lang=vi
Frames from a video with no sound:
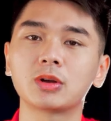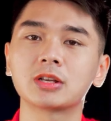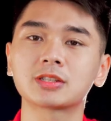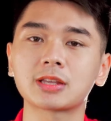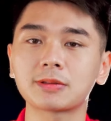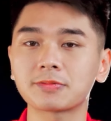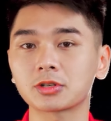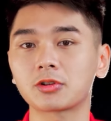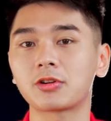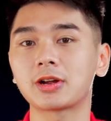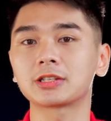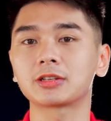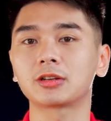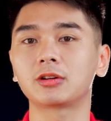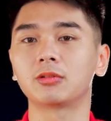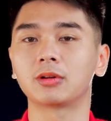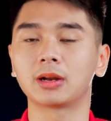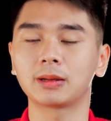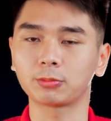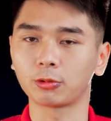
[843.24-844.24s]
quên subscribe
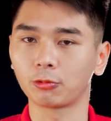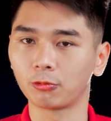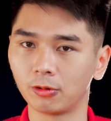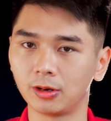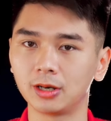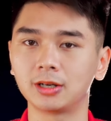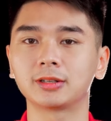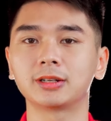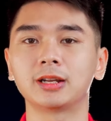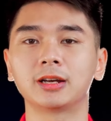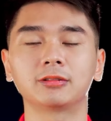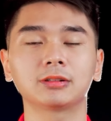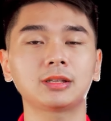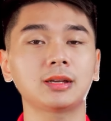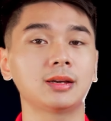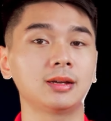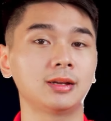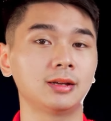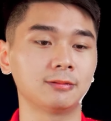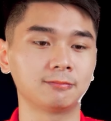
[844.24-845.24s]
channel Laptop World để có
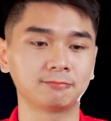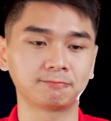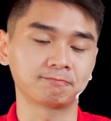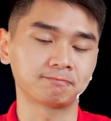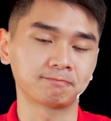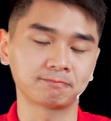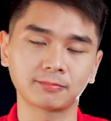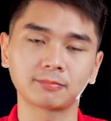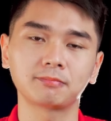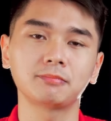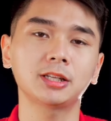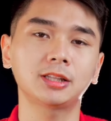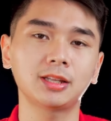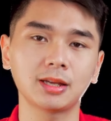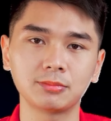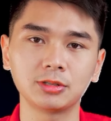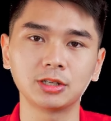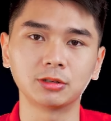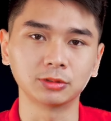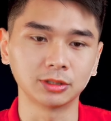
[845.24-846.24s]
thể biết
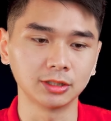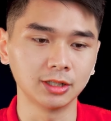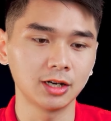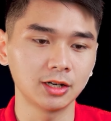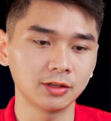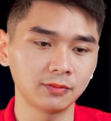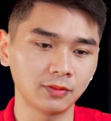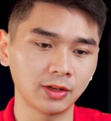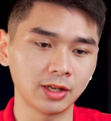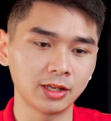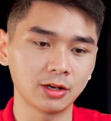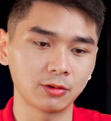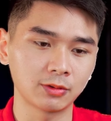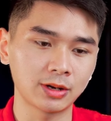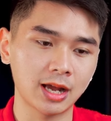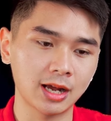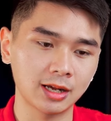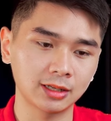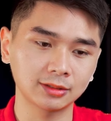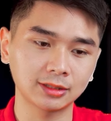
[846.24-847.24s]
thêm nhiều thứ hơn về hiệu
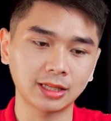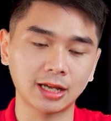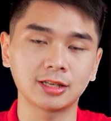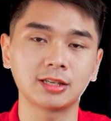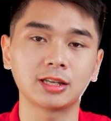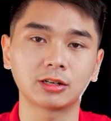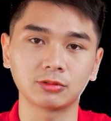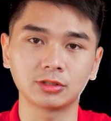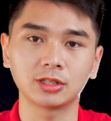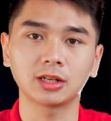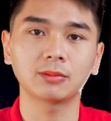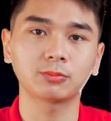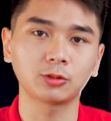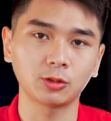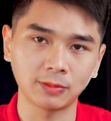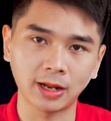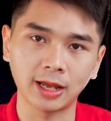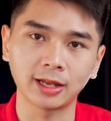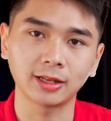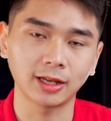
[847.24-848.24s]
năng tản nhiệt của chiếc
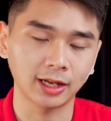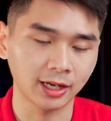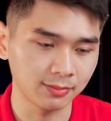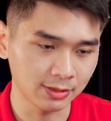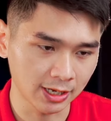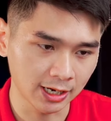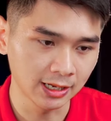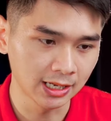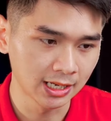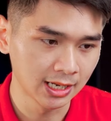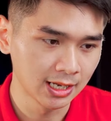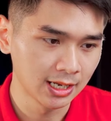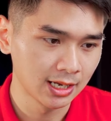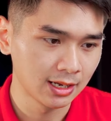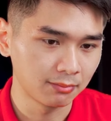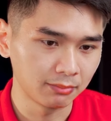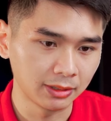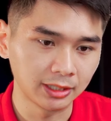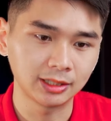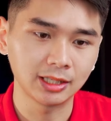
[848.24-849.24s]
laptop này anh em nhé
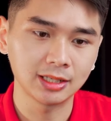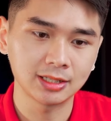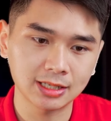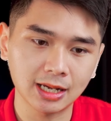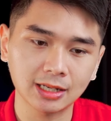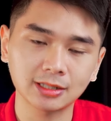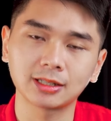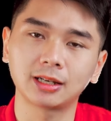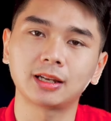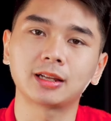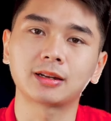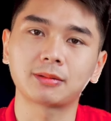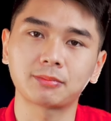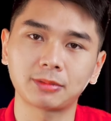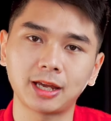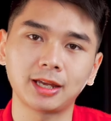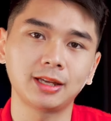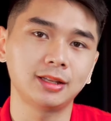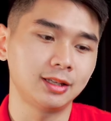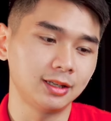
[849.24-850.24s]
mình tin chắc rằng là năm
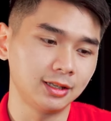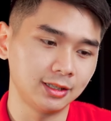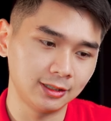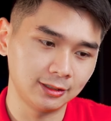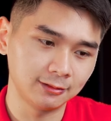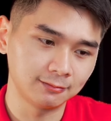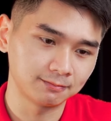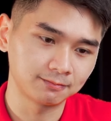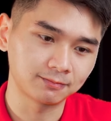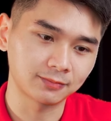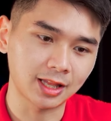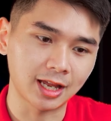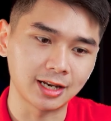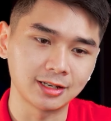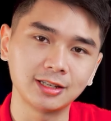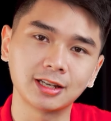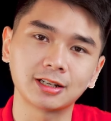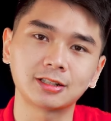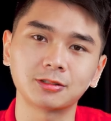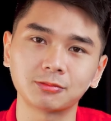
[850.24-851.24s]
nay thì
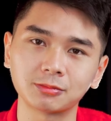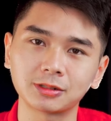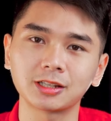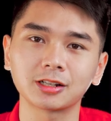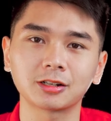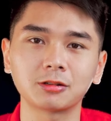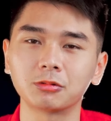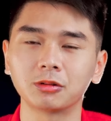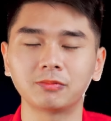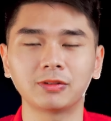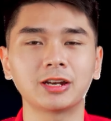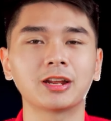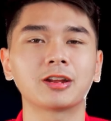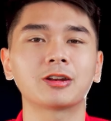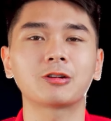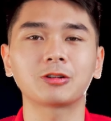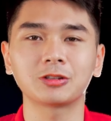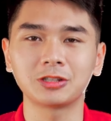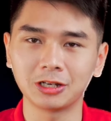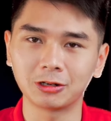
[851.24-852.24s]
tản nhiệt chúng ta sẽ không cần phải
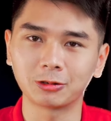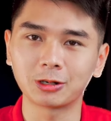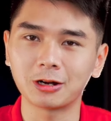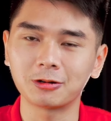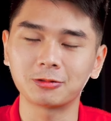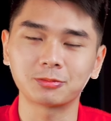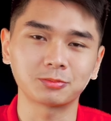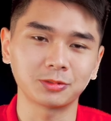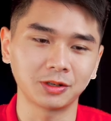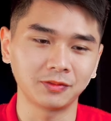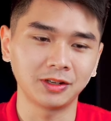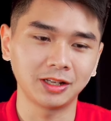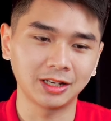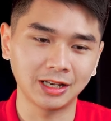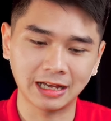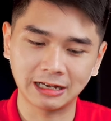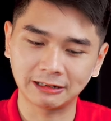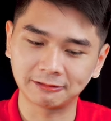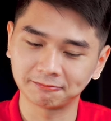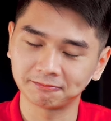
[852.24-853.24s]
đắn đo nhiều đâu bởi vì
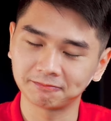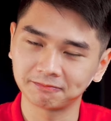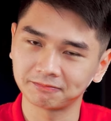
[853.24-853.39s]
là